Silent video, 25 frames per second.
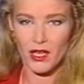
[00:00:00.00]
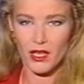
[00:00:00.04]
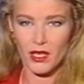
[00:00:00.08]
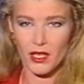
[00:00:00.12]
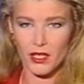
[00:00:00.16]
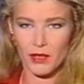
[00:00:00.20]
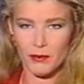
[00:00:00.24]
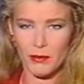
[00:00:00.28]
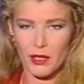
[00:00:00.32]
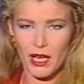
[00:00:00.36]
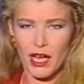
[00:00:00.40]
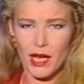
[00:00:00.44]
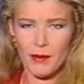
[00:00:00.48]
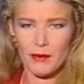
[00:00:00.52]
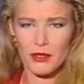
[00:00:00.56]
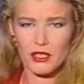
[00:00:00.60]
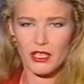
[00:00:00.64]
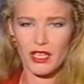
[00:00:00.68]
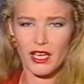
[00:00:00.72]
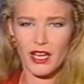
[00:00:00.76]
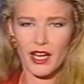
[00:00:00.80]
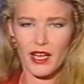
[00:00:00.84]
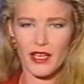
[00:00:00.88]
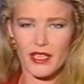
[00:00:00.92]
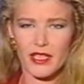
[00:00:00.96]
Im Rahmen
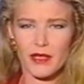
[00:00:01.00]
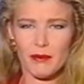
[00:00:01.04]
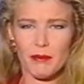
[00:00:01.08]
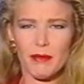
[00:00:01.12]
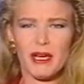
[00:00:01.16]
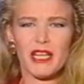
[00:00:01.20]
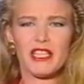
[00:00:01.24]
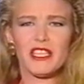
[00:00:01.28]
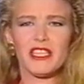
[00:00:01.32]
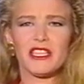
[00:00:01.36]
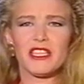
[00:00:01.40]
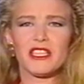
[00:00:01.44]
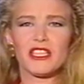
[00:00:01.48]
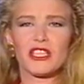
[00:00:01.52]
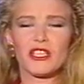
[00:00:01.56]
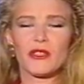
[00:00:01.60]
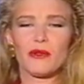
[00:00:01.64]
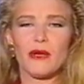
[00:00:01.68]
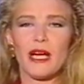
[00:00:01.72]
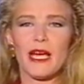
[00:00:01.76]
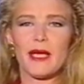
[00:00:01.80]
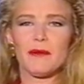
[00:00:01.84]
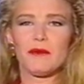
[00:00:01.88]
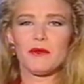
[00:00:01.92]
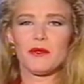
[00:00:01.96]
der Reihe Money and
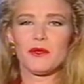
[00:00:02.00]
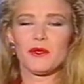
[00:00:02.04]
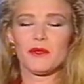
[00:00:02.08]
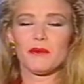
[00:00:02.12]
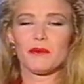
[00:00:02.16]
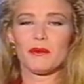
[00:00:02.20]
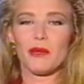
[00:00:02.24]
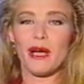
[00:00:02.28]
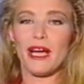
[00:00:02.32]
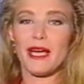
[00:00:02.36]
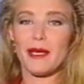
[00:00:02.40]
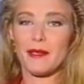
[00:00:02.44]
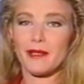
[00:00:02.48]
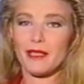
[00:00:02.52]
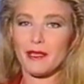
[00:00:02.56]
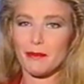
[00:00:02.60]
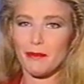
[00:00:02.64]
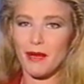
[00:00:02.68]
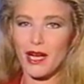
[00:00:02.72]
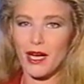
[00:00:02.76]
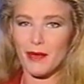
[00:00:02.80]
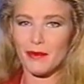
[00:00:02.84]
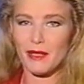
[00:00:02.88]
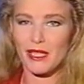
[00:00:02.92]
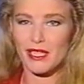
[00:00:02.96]
Crime nun Brian De
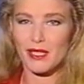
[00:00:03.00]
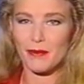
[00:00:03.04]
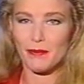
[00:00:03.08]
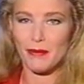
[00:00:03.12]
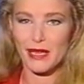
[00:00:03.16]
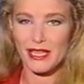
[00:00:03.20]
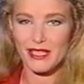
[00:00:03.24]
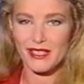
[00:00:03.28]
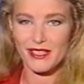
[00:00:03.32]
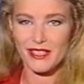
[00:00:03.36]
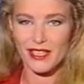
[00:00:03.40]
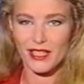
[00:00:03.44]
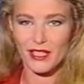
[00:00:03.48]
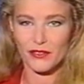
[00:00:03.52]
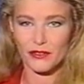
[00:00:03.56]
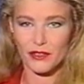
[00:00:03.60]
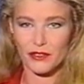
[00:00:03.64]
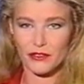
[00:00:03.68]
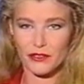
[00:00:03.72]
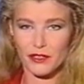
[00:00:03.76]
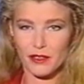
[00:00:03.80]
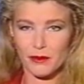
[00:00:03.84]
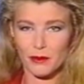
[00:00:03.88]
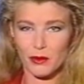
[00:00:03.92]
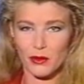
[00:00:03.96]
Palmas
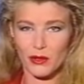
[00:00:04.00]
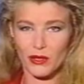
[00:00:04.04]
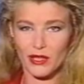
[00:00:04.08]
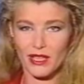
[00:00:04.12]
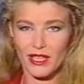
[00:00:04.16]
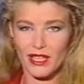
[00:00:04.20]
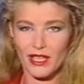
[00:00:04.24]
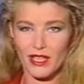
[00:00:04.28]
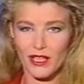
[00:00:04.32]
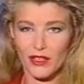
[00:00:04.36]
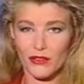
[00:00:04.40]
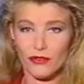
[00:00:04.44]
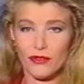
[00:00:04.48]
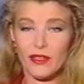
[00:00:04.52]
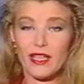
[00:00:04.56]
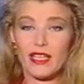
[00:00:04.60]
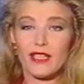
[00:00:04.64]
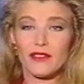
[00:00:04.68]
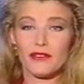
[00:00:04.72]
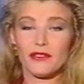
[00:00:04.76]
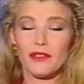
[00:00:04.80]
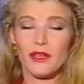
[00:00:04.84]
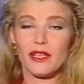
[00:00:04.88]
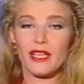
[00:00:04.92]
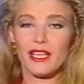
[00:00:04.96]
Bestsellerverfilmung
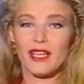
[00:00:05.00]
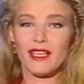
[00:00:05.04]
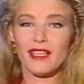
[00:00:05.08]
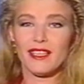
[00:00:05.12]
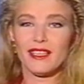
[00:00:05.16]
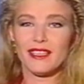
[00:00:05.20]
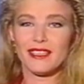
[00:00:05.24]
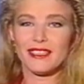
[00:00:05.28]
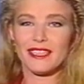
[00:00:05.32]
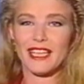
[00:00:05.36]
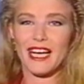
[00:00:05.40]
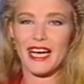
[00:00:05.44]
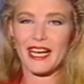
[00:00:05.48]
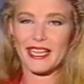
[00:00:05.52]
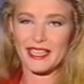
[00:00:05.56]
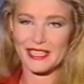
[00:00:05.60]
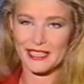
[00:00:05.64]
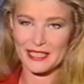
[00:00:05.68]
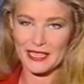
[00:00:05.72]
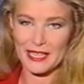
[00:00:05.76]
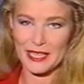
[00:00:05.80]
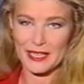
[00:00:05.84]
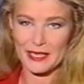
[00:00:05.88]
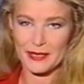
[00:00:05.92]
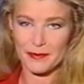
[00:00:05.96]
Fegefeuer der
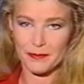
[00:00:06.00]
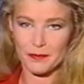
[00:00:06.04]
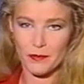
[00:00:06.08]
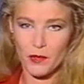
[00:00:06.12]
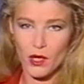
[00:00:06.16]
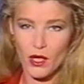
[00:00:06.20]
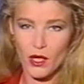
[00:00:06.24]
Eitelkeiten.